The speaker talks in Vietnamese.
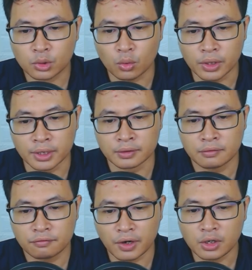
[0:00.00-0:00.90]
Tổ Đình
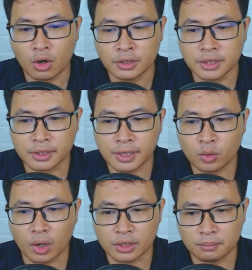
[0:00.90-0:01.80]
vẫn đón nhận kết
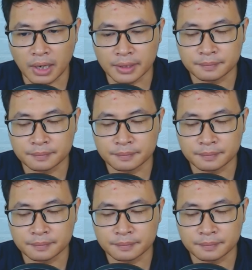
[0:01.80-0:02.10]
quả thất bại